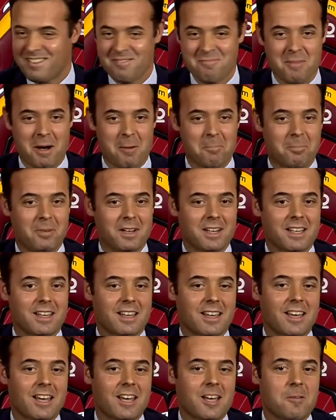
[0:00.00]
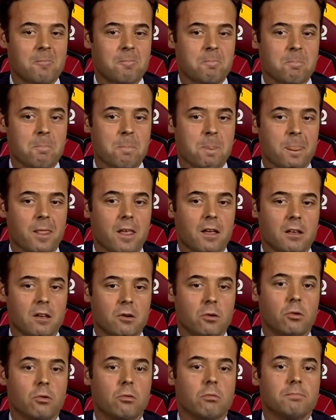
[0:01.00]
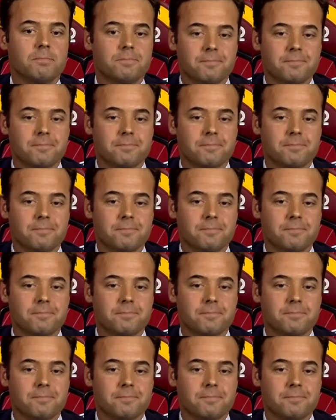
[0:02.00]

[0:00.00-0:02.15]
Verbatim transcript: ma perché mh, mm, io